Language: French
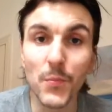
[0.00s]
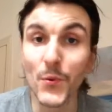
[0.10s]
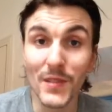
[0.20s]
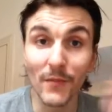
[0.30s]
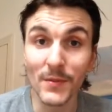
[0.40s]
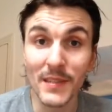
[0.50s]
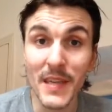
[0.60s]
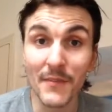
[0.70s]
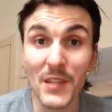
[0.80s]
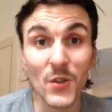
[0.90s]
plus avancés,
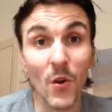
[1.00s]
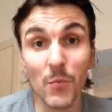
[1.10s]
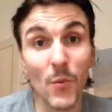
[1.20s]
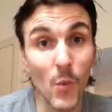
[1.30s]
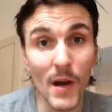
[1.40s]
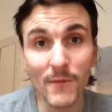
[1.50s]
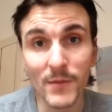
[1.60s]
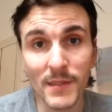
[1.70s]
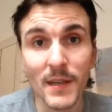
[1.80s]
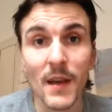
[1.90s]
il y avait des gens un peu moins
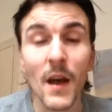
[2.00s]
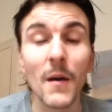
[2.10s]
avancés.